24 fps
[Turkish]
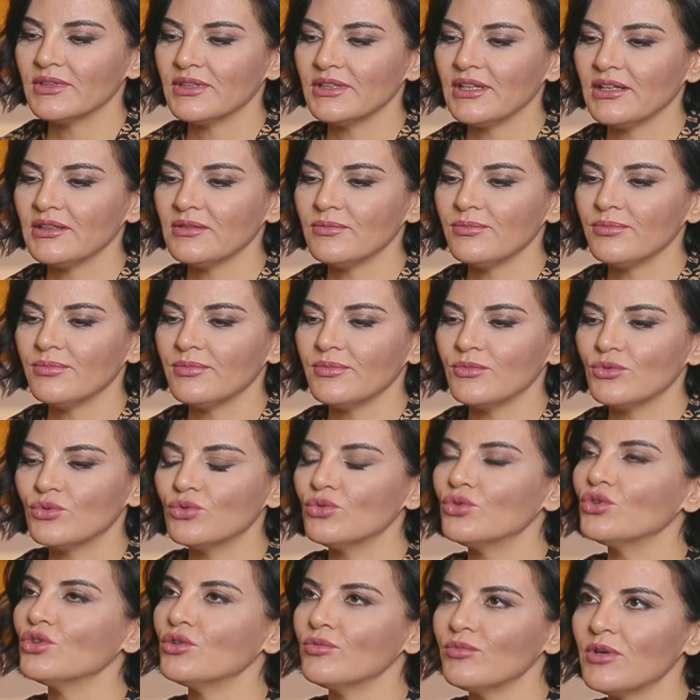Yani
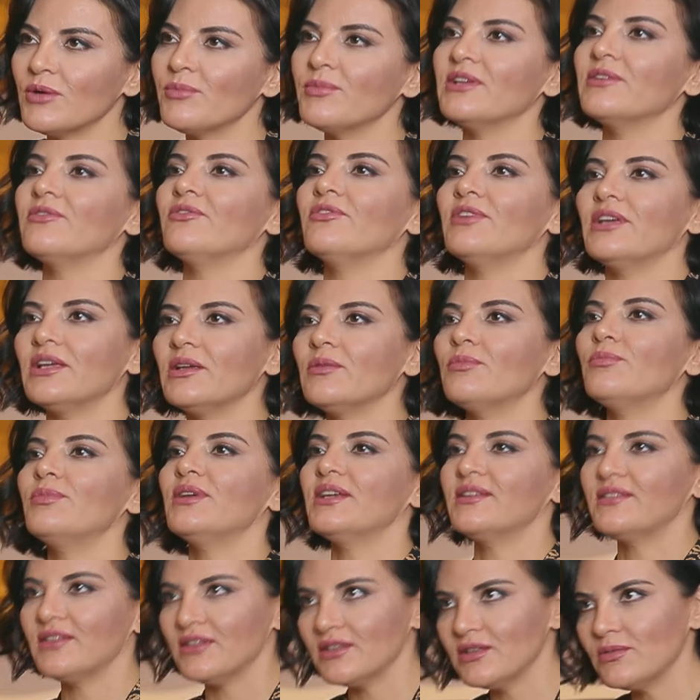ruhuma ve
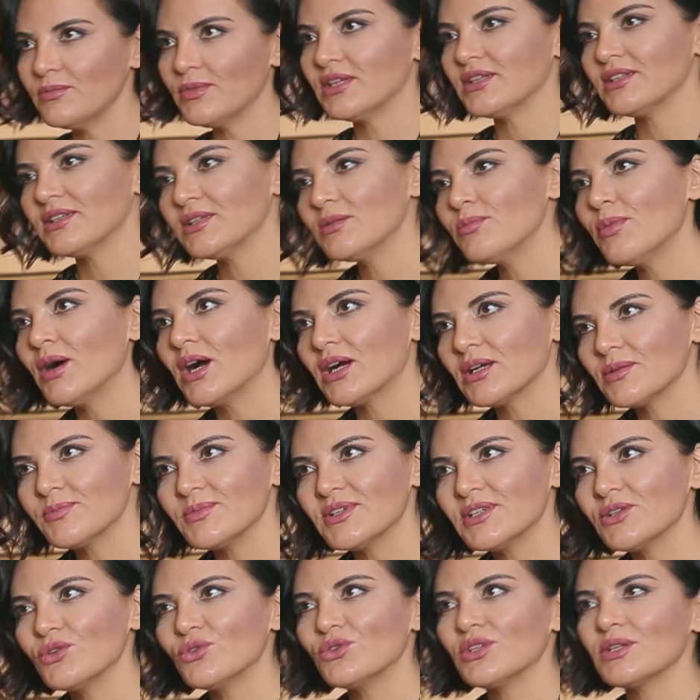bedenime iyi
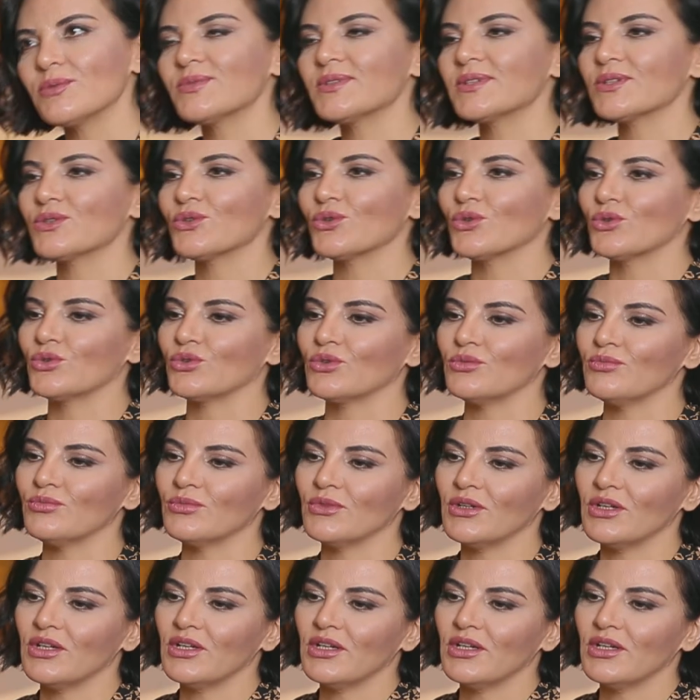bakmayı önemsiyorum.